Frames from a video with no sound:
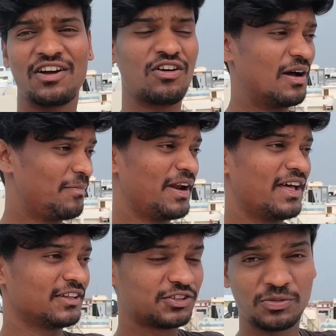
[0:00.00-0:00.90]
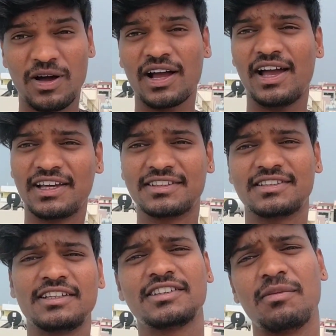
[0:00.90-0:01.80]
को अपना सुबह का
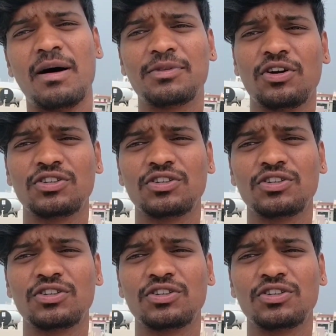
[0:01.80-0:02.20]
एक्सरसाइज समाप्त